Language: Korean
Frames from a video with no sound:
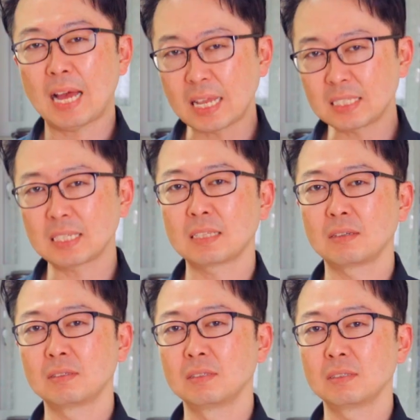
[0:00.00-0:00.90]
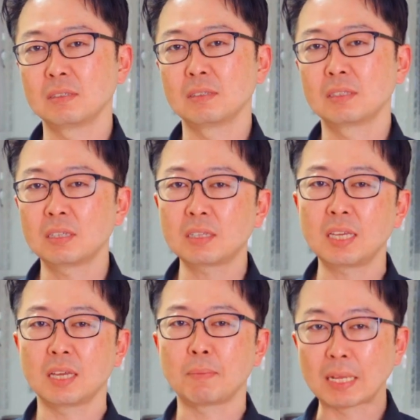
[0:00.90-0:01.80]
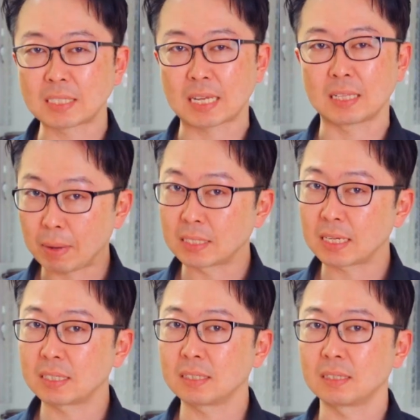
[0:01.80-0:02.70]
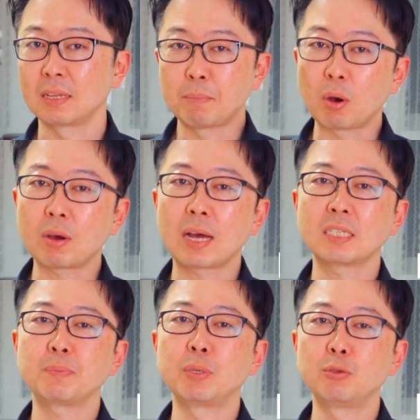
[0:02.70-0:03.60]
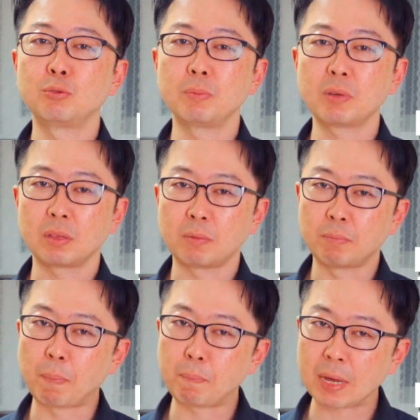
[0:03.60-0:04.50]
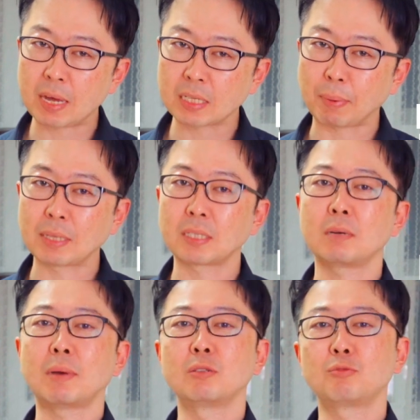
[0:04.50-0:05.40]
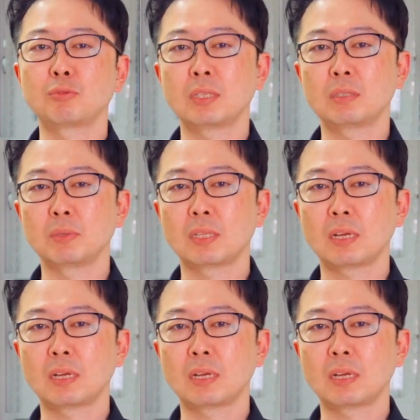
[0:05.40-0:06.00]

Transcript: 한식에서는 특히 반찬, 반찬은 몇 가지 비율이면 몇백 가지 반찬을 만들 수가 있습니다.